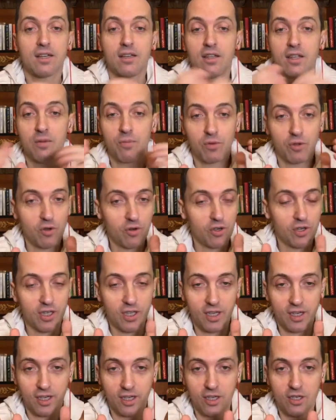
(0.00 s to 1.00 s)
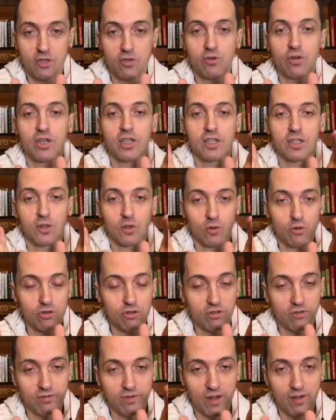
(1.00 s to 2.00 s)
неплохо, не хорошо, это то,
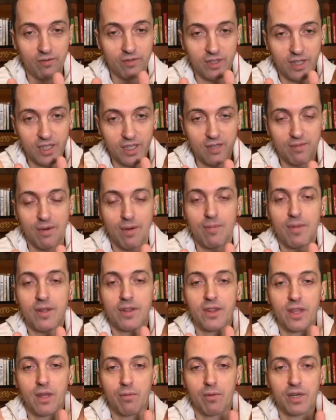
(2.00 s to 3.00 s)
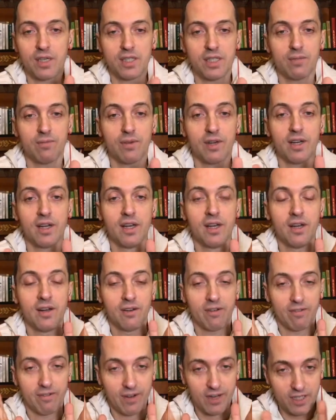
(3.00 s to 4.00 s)
что вам в данный момент необходимо.
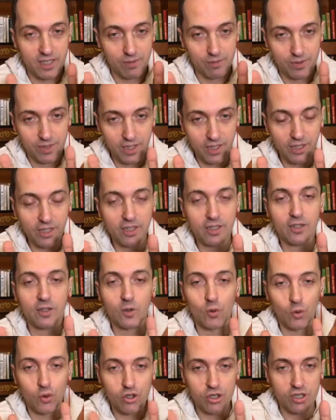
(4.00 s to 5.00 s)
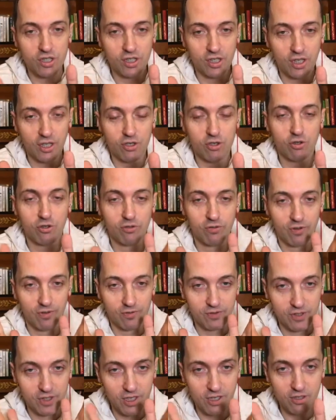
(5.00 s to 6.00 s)
Ваша психика лучше знает, что вам
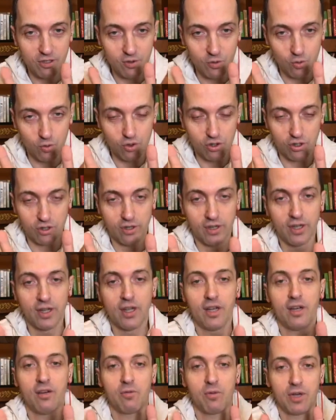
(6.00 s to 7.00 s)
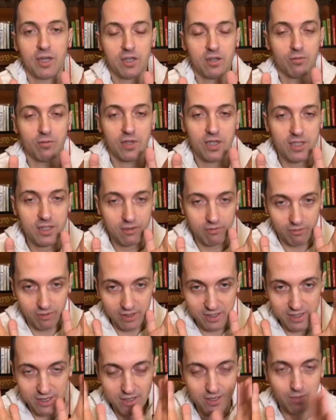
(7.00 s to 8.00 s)
сейчас нужно. Поэтому, если вы
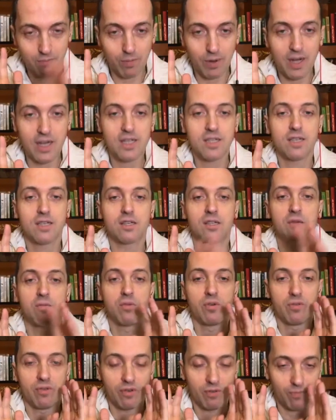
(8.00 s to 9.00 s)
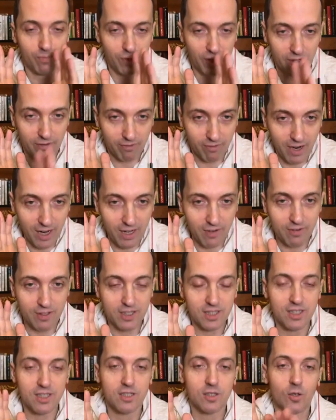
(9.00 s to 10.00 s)
засыпаете, если вы
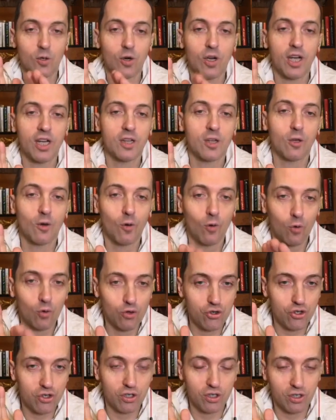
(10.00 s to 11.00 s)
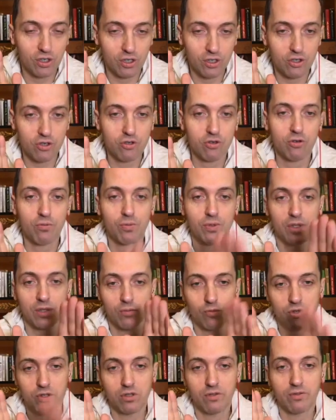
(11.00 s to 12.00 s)
проваливаетесь, то это очень хорошо, потому
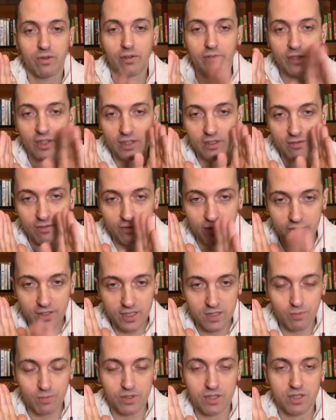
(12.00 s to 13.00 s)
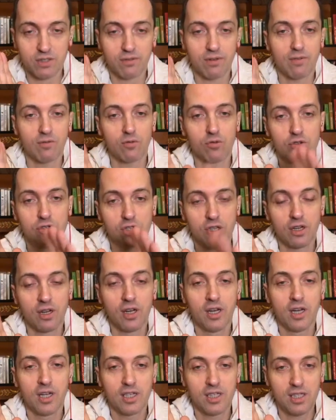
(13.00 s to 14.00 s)
что вам надо выспаться, вам нужно
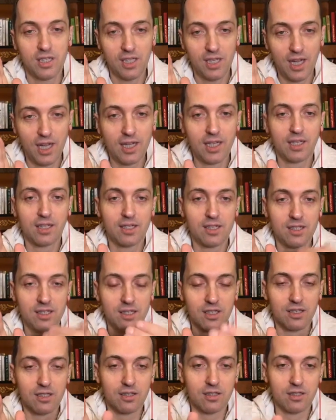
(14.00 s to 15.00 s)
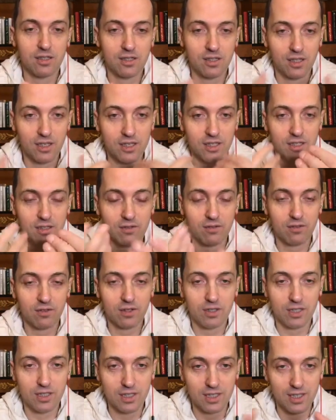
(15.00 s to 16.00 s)
снять это
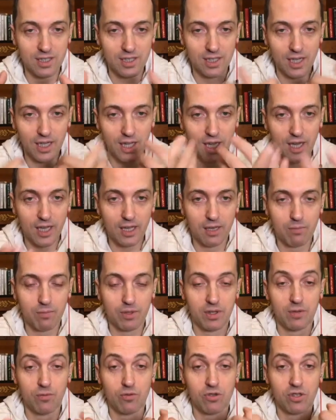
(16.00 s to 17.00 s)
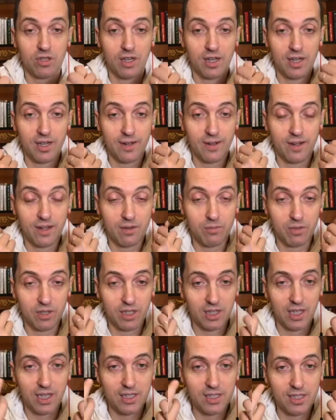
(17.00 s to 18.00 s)
стрессовое состояние, потому что а,
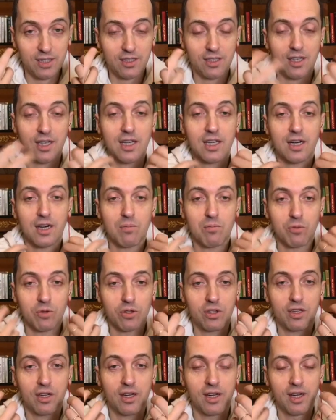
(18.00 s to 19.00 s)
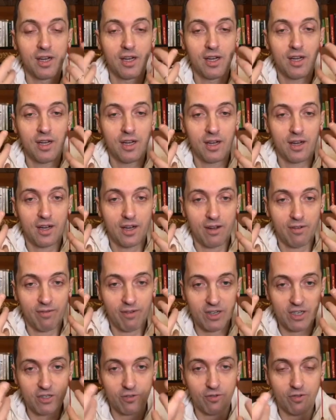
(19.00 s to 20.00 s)
медитация – это и работа а,
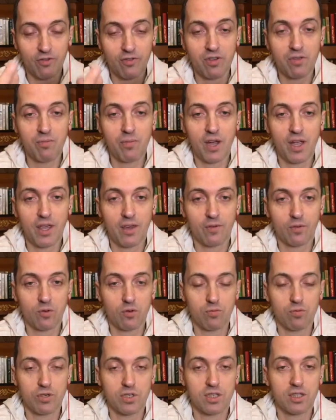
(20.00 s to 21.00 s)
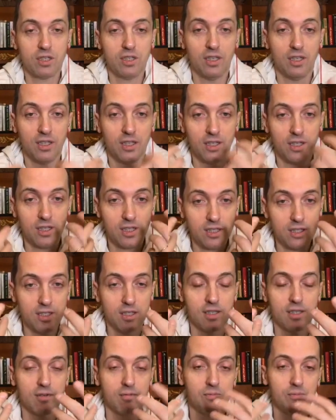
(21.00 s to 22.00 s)
вашего внимания в том числе. И
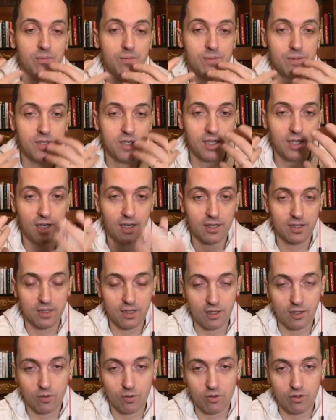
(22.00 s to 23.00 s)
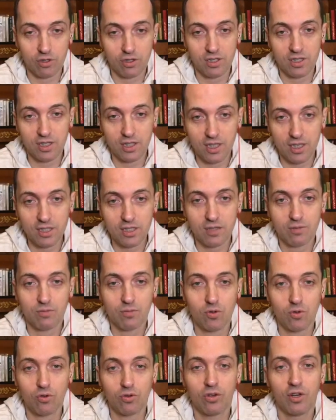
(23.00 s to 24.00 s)
если психика загружена стрессом,
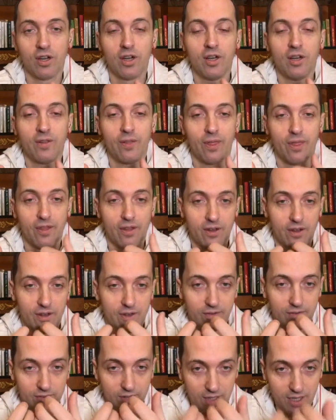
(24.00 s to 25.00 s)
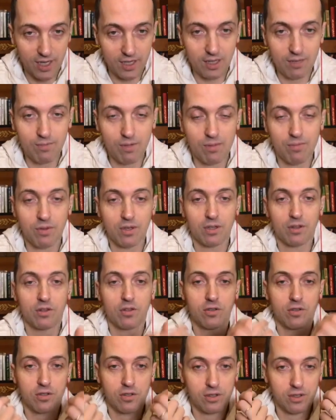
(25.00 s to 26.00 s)
то а, в данный момент,
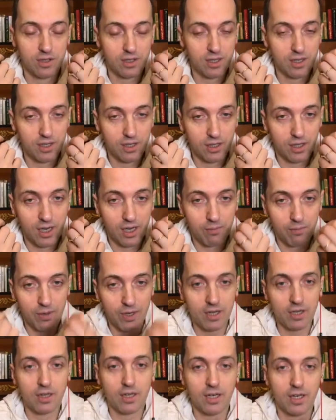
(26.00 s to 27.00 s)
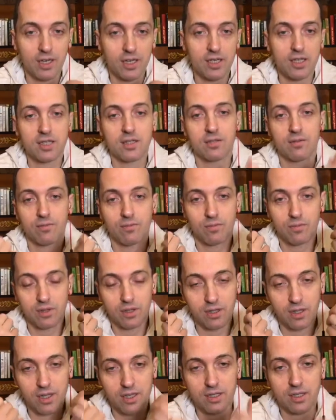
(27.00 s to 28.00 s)
как правило, организм
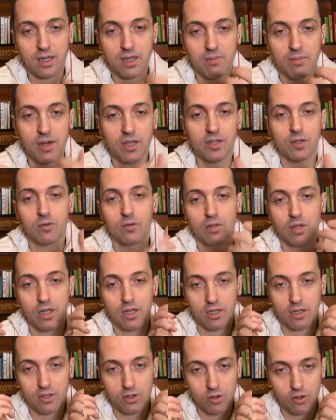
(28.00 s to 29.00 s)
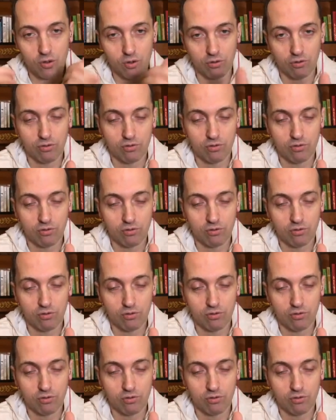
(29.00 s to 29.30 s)
даст команду на сон.